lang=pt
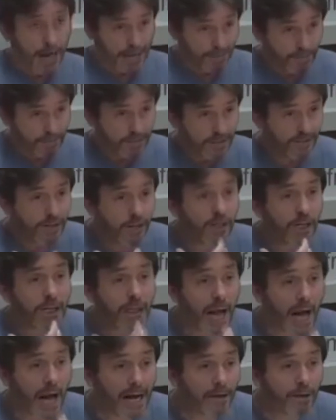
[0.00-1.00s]
Aí você vai
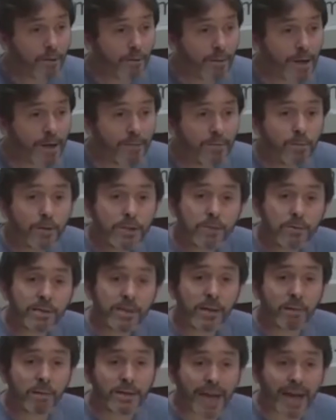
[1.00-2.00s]
gerar uma emoção
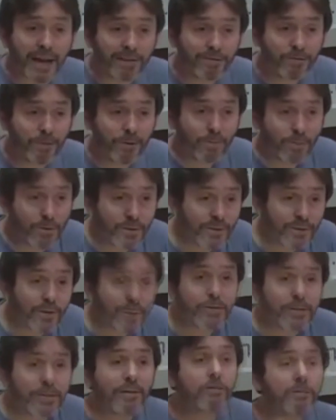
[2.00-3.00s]
saudável, emoção
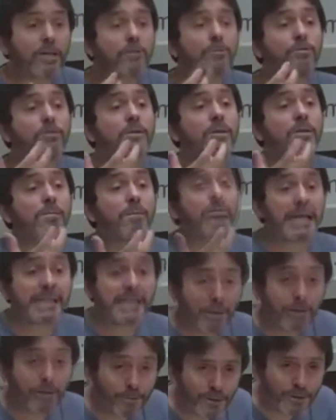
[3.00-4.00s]
saudável resulta em mais
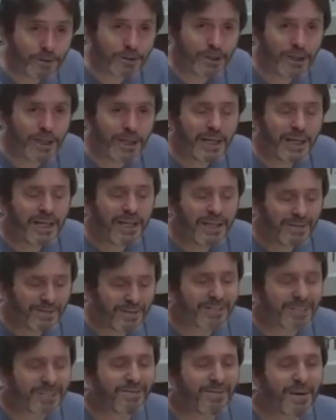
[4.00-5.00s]
saúde e
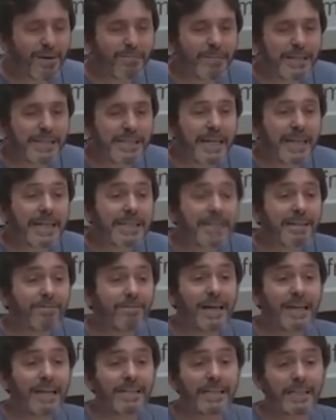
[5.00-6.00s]
você vai passar essa
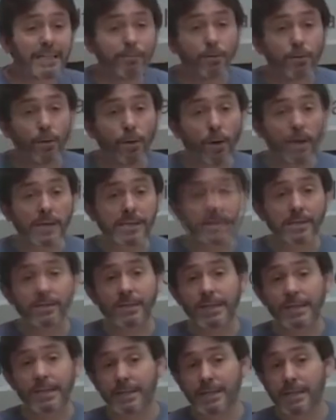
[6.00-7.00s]
fase nebulosa de
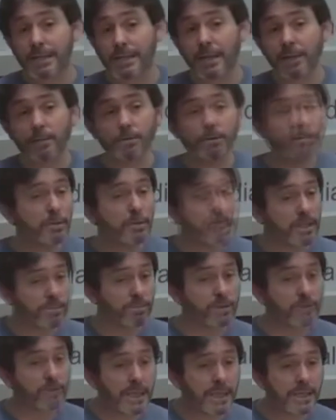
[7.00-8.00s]
transição, de muitas
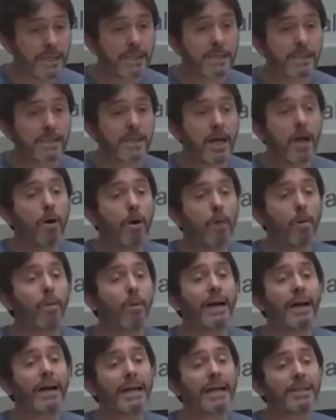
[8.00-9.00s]
mudanças, com
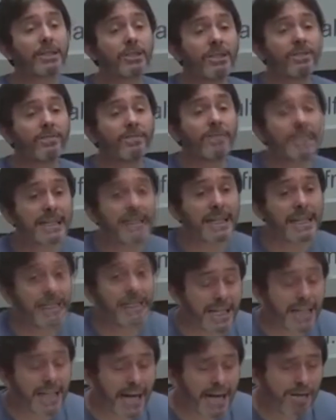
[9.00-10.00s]
relativa
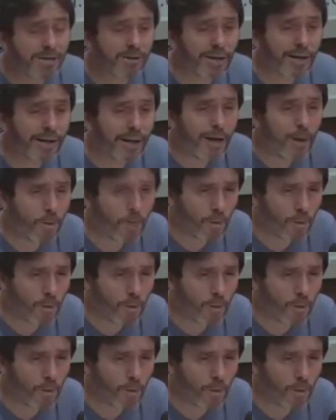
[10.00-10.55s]
serenidade,